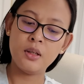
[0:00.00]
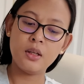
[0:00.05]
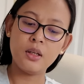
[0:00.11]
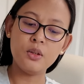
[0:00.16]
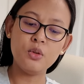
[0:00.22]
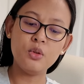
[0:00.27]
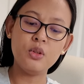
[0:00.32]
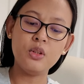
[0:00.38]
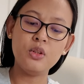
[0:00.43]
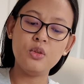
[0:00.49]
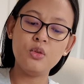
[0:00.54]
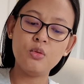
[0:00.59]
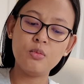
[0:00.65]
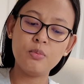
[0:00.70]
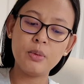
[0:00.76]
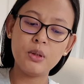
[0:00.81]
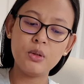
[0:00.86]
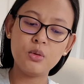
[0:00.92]
katulad
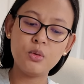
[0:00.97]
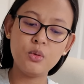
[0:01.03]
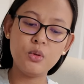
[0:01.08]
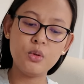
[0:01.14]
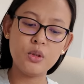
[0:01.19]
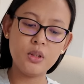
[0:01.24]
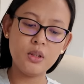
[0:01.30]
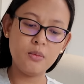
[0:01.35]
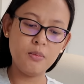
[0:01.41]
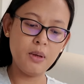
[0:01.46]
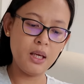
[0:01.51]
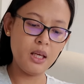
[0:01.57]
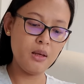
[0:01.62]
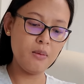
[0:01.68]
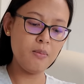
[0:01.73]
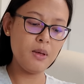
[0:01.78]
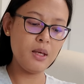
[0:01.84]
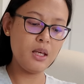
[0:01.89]
nung pagtulog ni
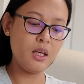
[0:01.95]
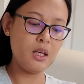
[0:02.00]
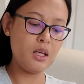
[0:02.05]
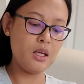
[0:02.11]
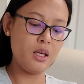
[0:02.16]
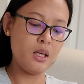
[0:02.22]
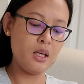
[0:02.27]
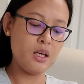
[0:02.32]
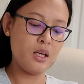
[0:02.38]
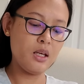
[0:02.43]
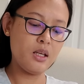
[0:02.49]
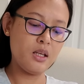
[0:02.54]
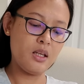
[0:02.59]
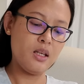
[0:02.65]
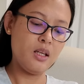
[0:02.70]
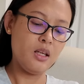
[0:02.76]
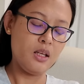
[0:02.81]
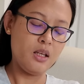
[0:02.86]
baby
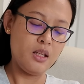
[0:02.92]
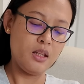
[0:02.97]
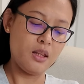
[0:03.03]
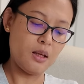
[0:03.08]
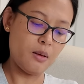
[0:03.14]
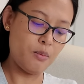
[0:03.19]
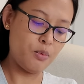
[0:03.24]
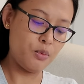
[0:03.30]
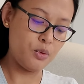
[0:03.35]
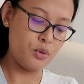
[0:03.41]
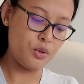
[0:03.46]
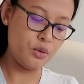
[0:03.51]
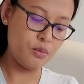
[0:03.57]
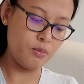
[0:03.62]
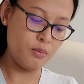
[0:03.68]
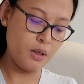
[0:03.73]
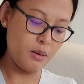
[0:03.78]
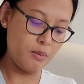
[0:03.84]
tapos
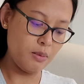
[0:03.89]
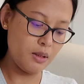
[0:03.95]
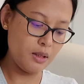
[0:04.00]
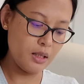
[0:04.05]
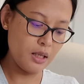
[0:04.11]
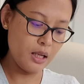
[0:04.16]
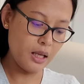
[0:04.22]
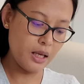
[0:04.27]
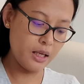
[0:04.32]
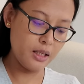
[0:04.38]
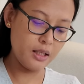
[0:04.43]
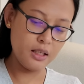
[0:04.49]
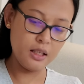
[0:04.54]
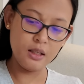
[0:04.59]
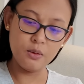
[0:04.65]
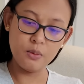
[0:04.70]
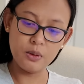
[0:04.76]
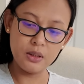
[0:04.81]
yung baby nila
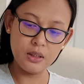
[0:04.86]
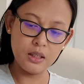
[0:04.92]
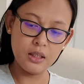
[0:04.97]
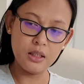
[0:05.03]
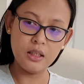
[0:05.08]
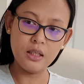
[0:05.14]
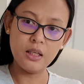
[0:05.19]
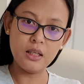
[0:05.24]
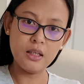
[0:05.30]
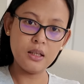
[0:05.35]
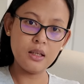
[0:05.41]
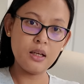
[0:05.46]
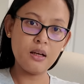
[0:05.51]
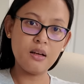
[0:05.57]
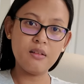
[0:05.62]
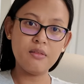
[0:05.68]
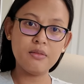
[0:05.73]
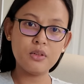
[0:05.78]
iniiwan na nila
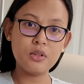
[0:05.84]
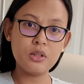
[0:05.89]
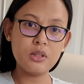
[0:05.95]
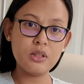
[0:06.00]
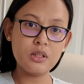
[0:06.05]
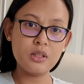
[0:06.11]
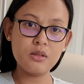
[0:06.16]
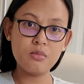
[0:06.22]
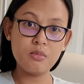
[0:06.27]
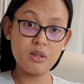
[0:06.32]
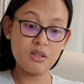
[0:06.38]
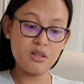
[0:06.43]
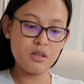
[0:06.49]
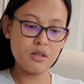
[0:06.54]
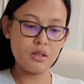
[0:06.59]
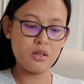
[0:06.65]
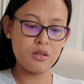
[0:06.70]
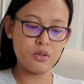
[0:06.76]
after 6
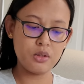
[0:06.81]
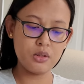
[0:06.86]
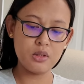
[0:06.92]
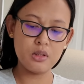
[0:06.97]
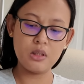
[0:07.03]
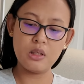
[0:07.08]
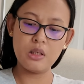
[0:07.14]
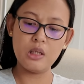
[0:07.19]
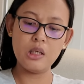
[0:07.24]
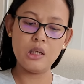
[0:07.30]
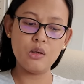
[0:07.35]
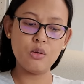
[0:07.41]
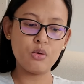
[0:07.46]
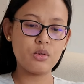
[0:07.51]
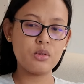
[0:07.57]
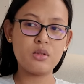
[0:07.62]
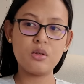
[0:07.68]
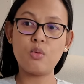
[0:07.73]
months sa nursery
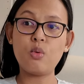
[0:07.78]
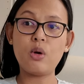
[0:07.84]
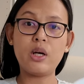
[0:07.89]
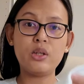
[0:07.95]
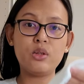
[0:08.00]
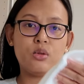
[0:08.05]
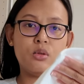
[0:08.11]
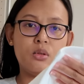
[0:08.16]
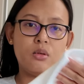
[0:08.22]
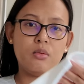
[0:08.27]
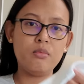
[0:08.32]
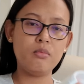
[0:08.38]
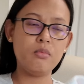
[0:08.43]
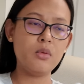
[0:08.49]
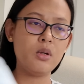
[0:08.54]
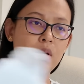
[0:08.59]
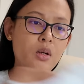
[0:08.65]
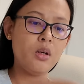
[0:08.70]
or sa kwarto nung
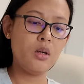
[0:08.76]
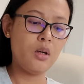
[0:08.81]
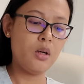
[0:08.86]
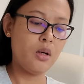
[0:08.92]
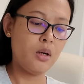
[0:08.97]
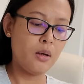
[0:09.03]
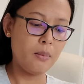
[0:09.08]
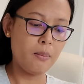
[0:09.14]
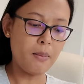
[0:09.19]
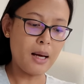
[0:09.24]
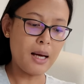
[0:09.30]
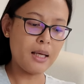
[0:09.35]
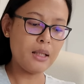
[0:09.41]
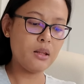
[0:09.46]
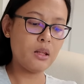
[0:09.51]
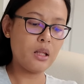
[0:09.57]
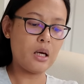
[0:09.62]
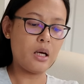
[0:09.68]

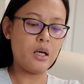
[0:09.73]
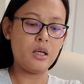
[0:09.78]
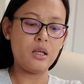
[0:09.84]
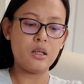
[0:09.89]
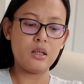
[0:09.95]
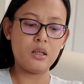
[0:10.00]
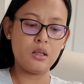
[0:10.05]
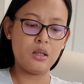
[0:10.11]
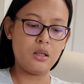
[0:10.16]
bata